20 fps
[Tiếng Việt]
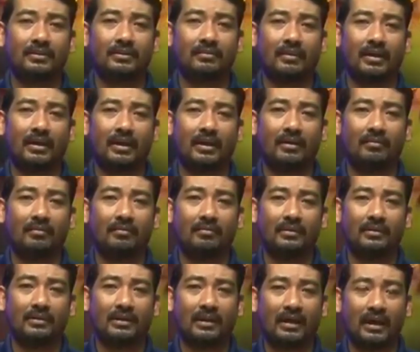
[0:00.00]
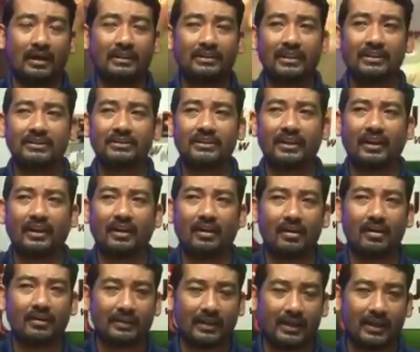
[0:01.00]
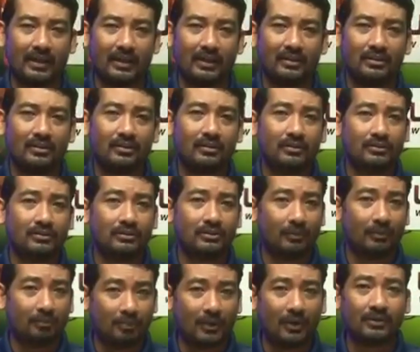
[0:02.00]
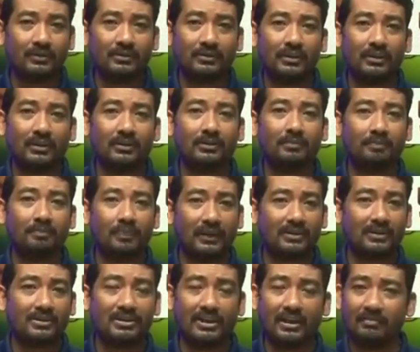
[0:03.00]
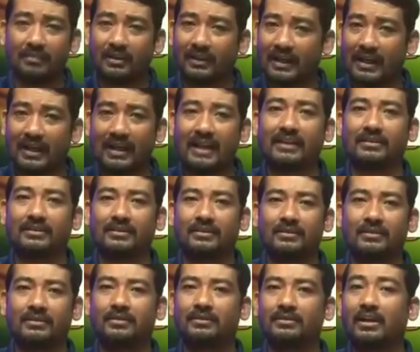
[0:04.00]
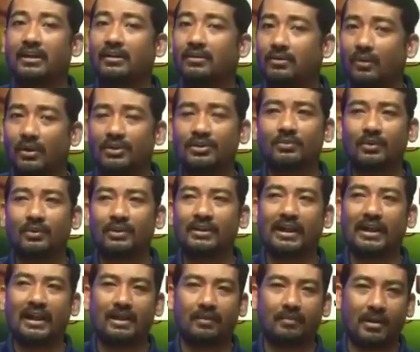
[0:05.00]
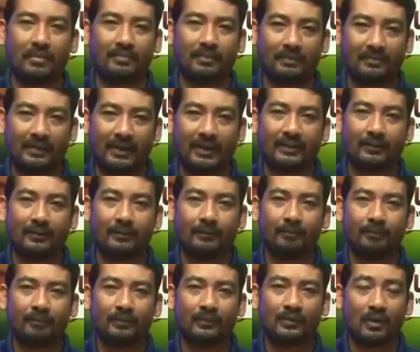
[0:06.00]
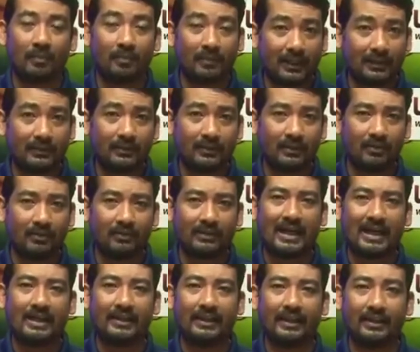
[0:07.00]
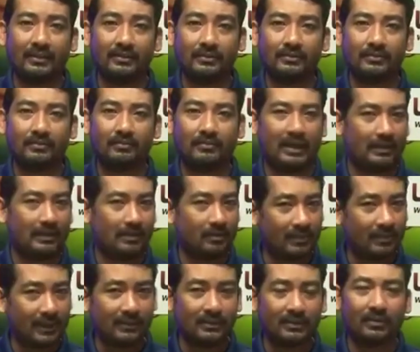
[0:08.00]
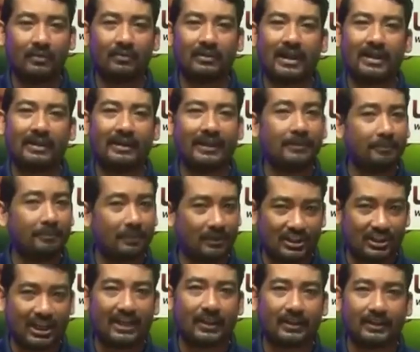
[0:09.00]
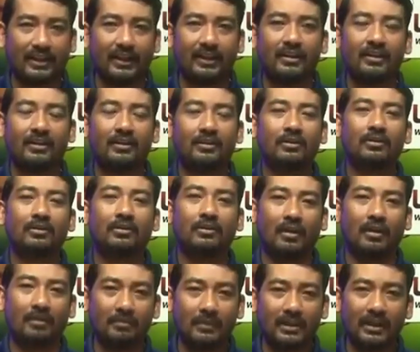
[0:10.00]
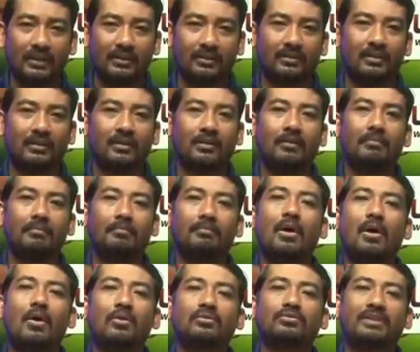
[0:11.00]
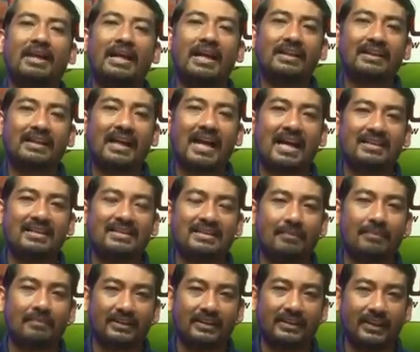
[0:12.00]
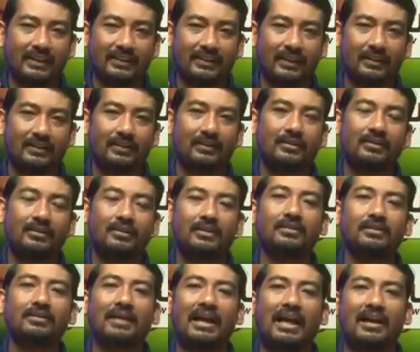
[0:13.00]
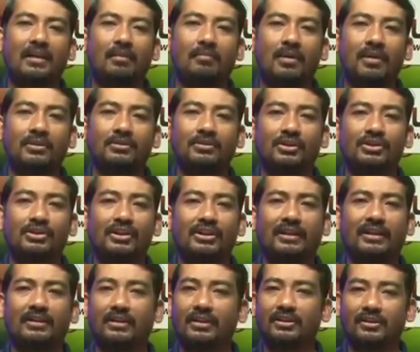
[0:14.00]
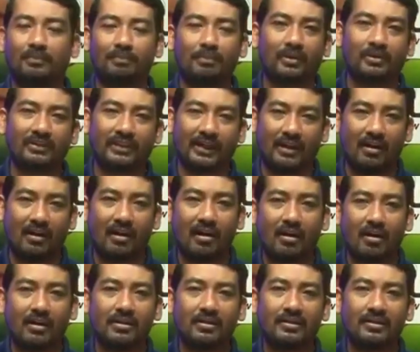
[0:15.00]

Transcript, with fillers: và hỏi dương nhớ lại ọt ha cho pon cứ bất chia mình ai từ rút cho môi đằng a là mong phật men còn rất nước không ca lính mà còn rất nước không ca lính còn chạy cả tê là bươn bột tiền cai sang và tia tiết cứ a là mong do china thì lôi cho pon tiền o